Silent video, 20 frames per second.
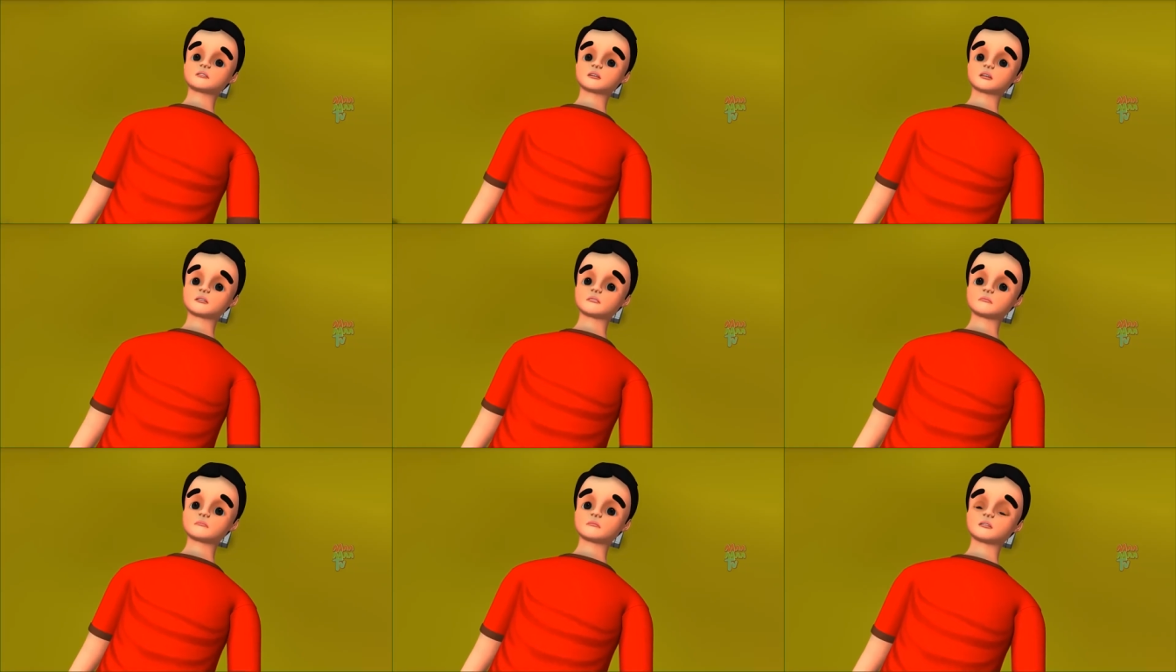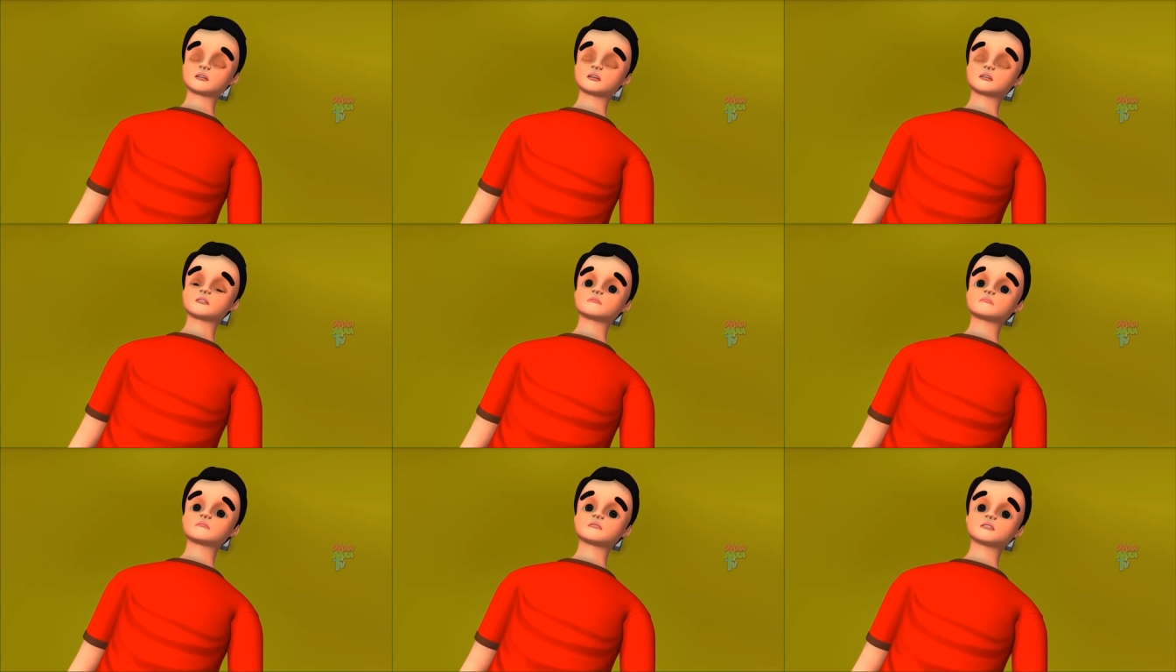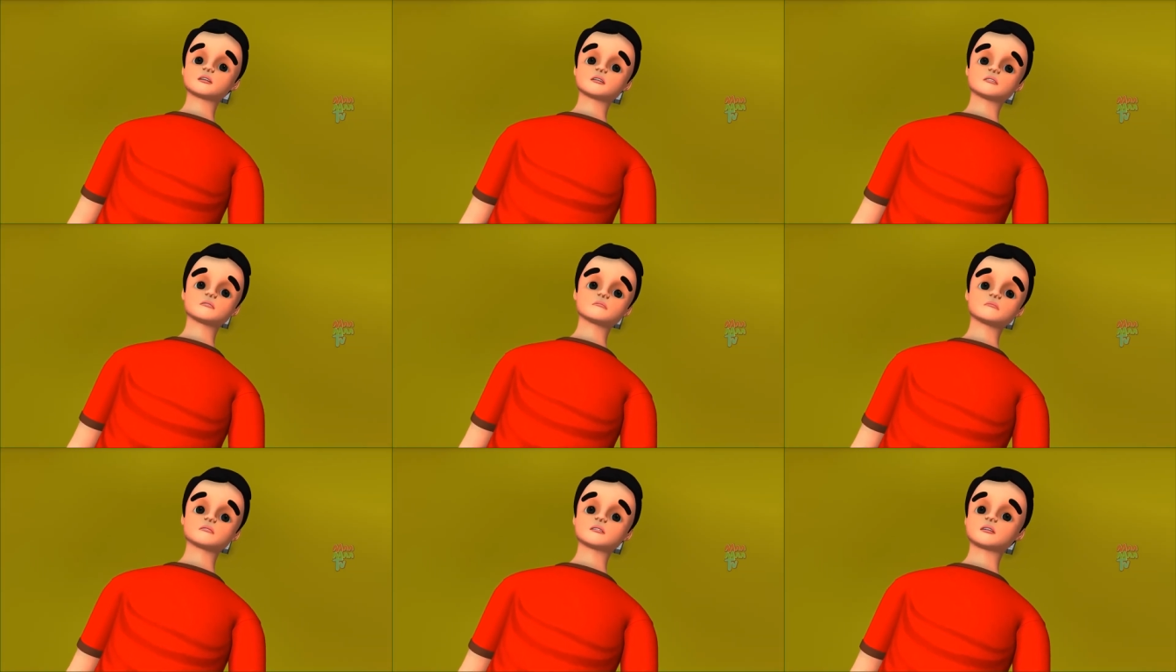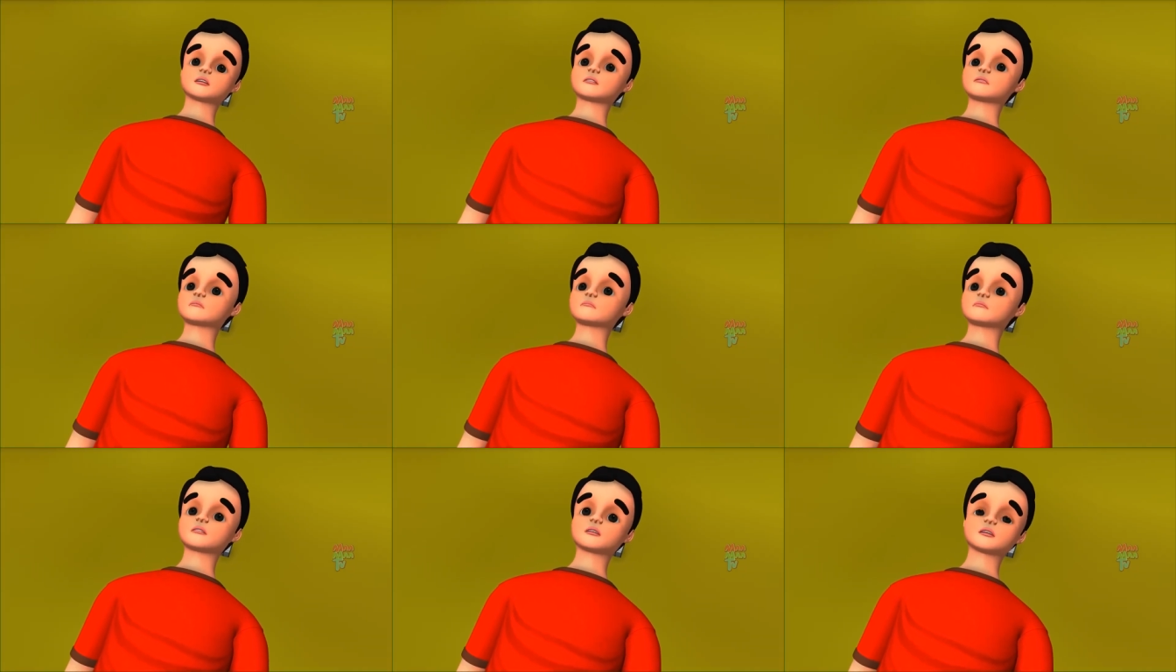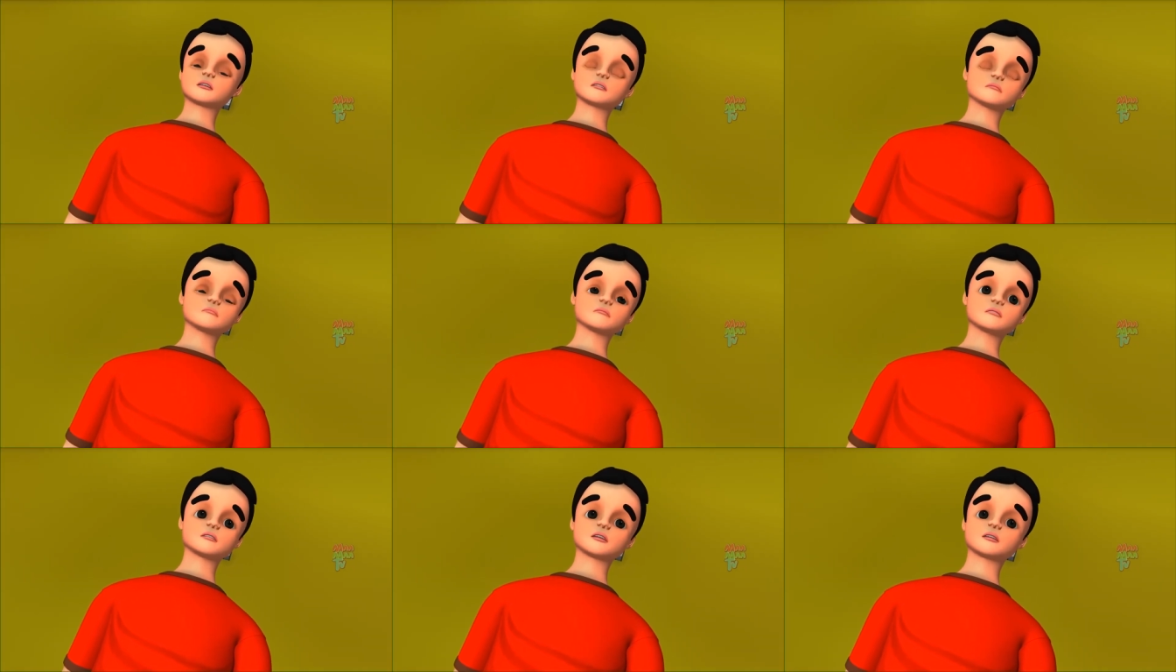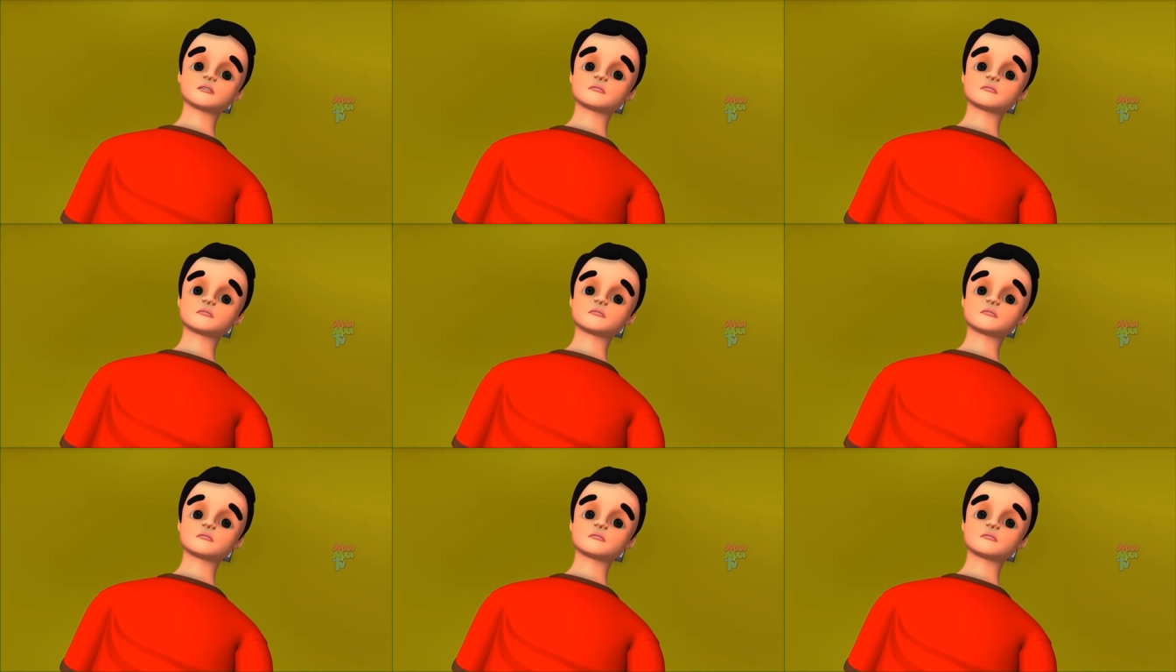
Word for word: चंदू उन्हें सारी बात बता देता है